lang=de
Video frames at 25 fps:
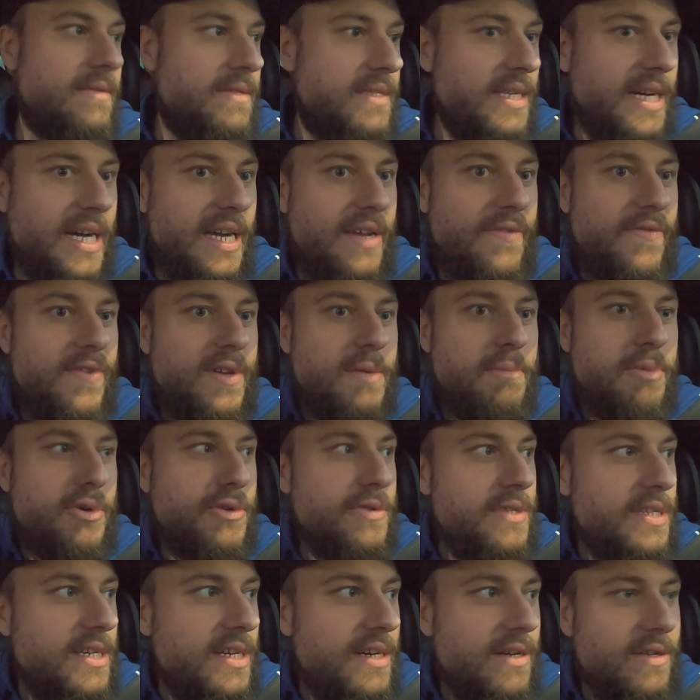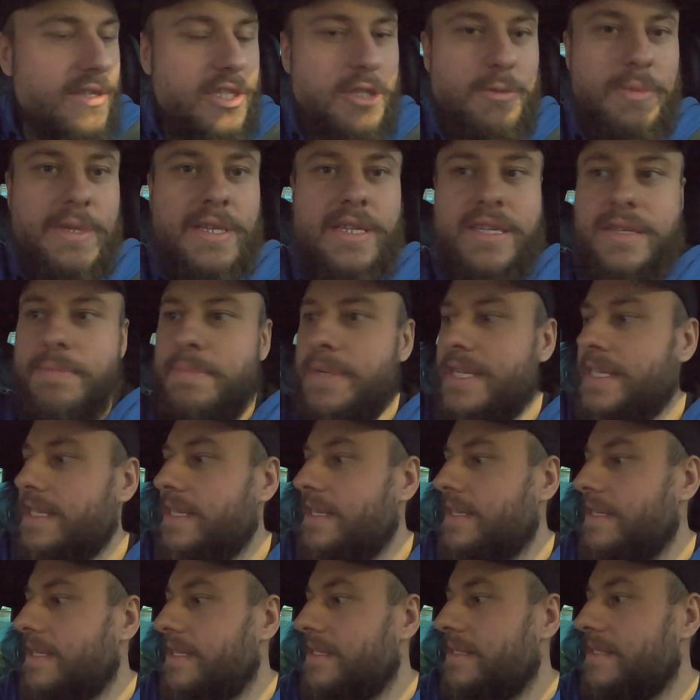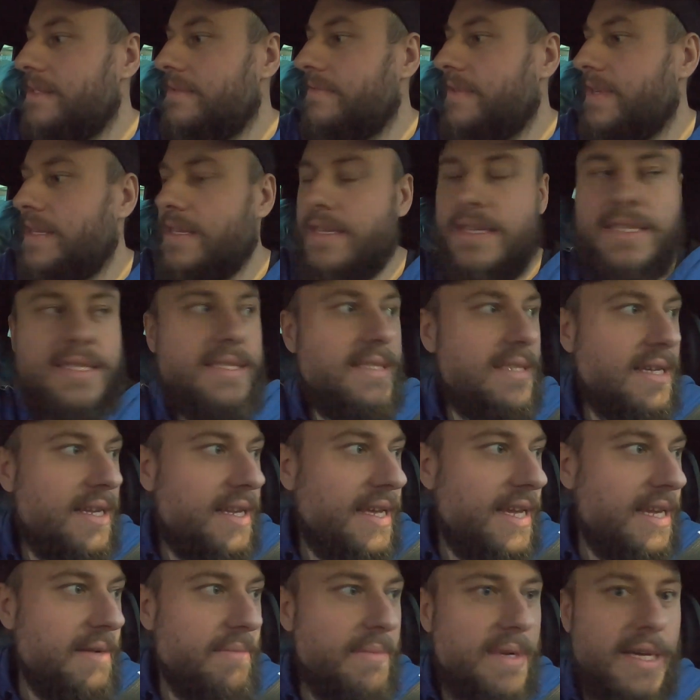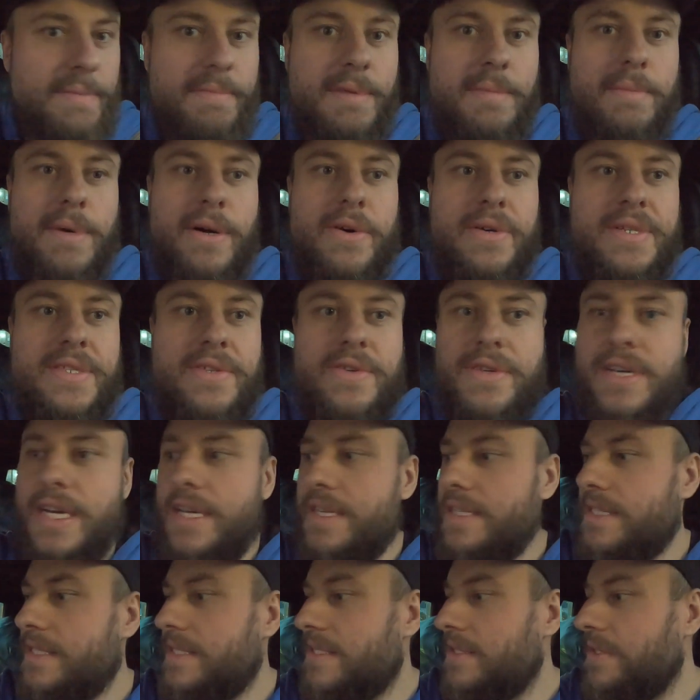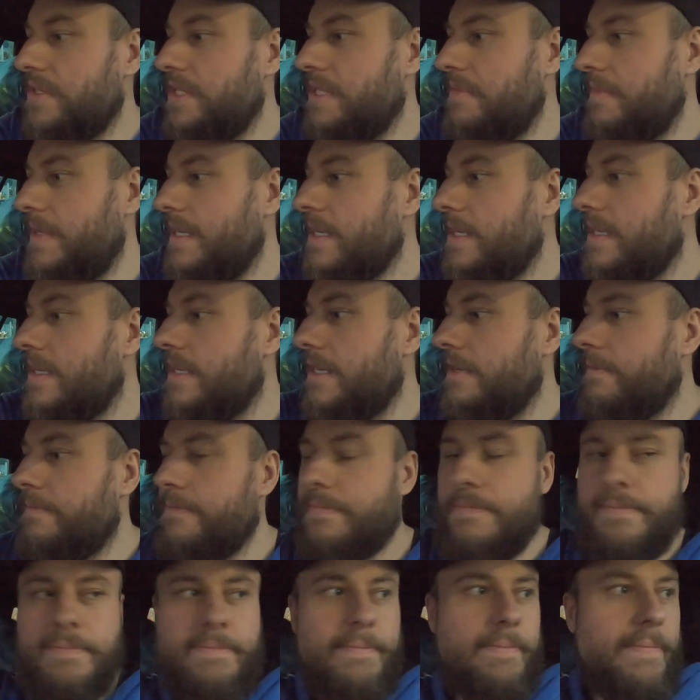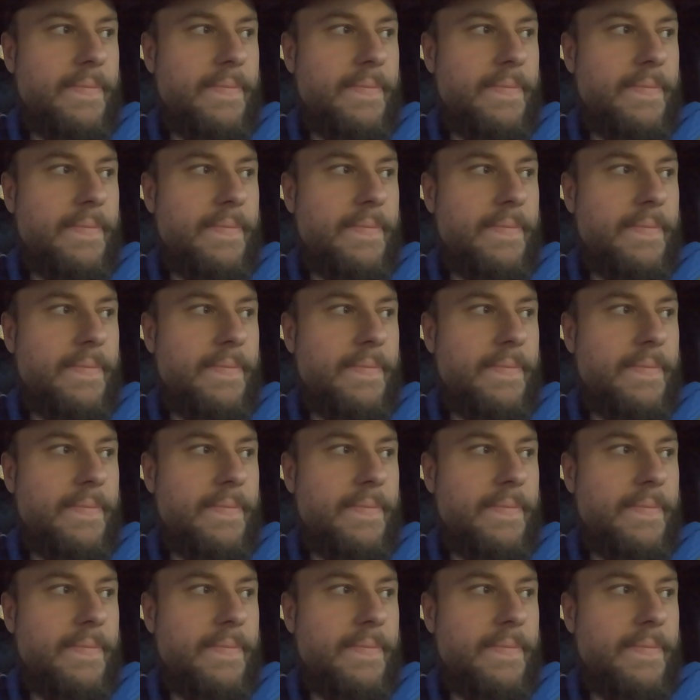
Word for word: drei, vier Punkte raus, Spieler, bringt ja nichts. Wenn nichts dran hängen bleibt, dann brauche ich es auch gar nicht ins Sortiment nehmen.